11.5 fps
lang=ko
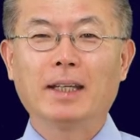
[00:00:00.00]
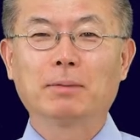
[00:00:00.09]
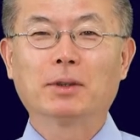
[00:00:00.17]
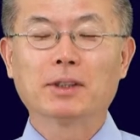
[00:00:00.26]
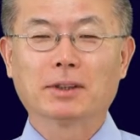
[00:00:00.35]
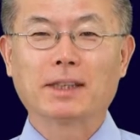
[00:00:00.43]

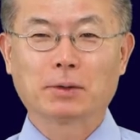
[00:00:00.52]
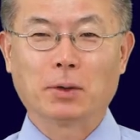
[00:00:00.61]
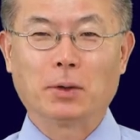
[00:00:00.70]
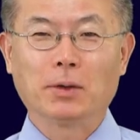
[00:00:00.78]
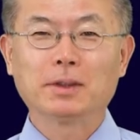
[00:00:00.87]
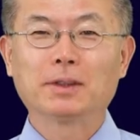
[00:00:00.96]
이번
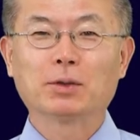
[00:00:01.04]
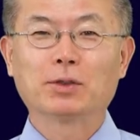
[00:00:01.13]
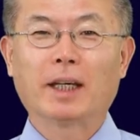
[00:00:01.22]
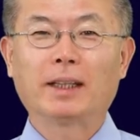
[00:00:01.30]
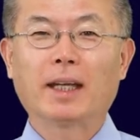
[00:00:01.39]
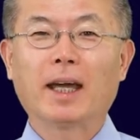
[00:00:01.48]
영상도
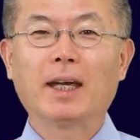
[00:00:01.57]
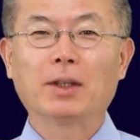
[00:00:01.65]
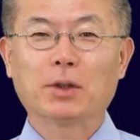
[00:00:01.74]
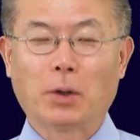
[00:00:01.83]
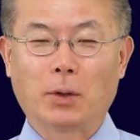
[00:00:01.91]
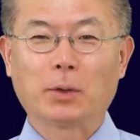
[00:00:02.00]

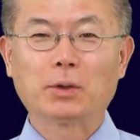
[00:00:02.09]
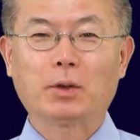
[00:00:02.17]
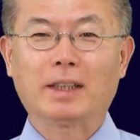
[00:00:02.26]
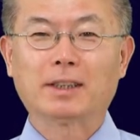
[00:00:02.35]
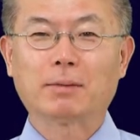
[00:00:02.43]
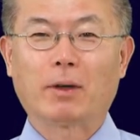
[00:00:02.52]
유대인의 결혼
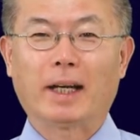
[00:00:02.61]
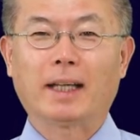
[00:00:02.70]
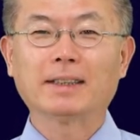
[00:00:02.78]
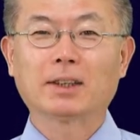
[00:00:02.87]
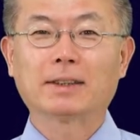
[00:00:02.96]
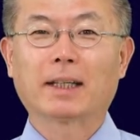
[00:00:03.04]
관습에
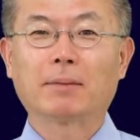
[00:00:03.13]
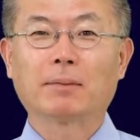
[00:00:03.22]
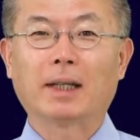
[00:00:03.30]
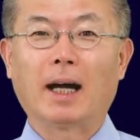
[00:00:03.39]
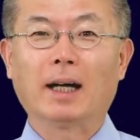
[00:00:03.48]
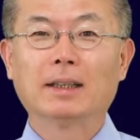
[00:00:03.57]
관한
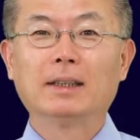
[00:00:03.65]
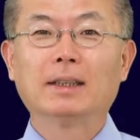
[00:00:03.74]
영상입니다.